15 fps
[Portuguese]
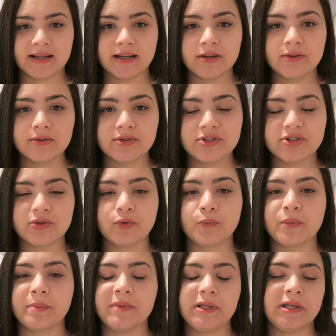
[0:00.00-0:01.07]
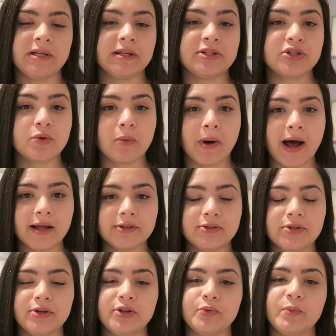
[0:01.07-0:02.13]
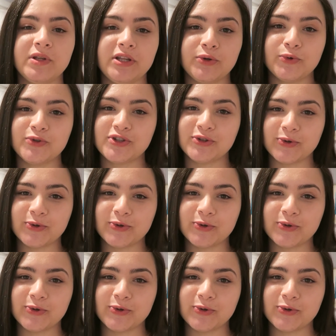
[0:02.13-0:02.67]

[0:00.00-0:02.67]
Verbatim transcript: anos, uma menina de 4 e um menino de